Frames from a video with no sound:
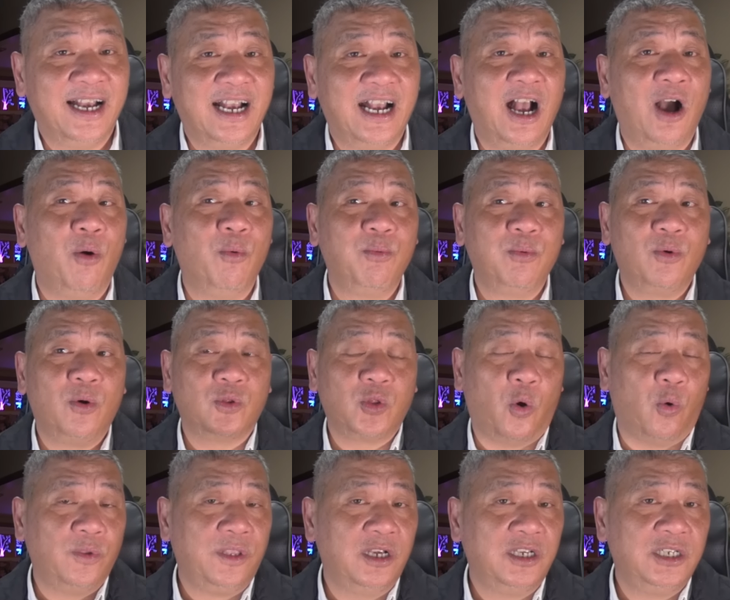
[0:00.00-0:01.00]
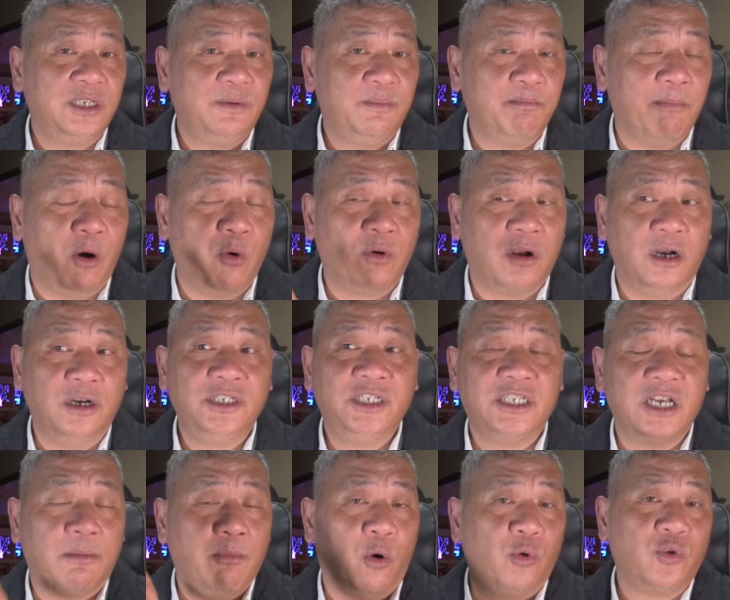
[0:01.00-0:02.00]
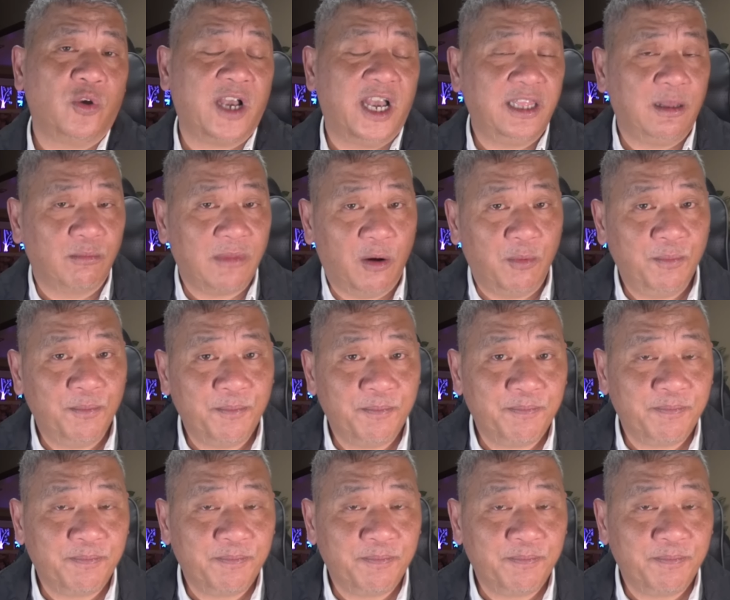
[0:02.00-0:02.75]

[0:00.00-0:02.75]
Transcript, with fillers: không có tổ chức bầu cử sơ bộ cho ghế tổng thống.